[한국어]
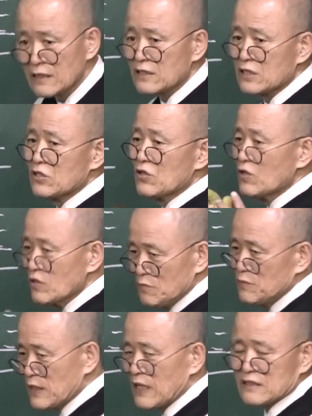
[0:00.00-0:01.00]
그런
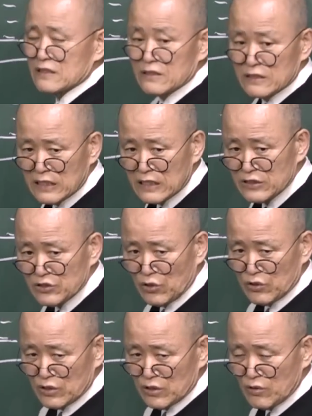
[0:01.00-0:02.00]
의미다 그런
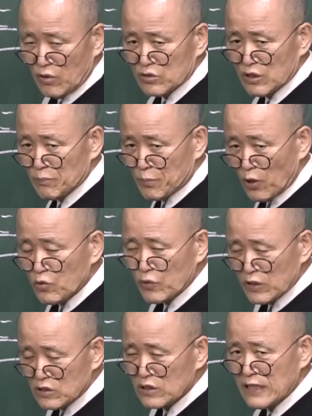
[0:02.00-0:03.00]
얘기죠. 이건 어떤
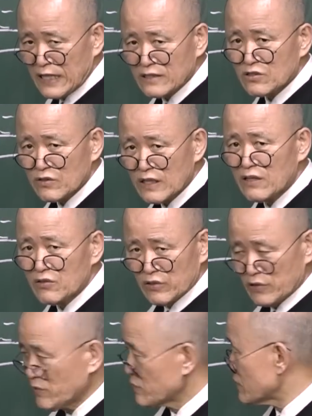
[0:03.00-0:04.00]
벽괴적인 해석을 한
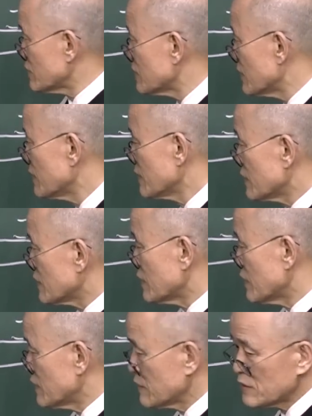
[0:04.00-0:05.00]
거예요. 이,
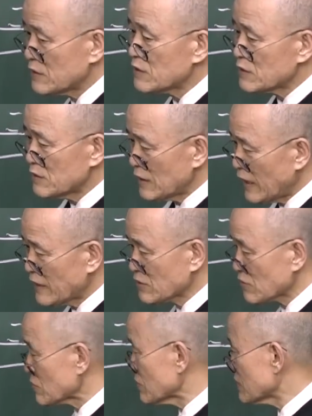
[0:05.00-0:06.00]
어, 이, 이
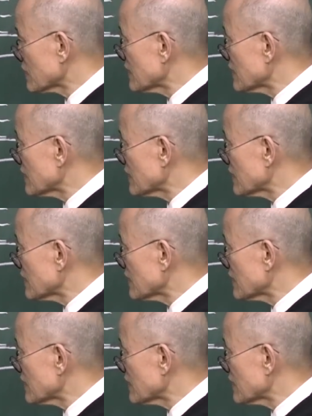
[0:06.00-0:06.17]
해석은.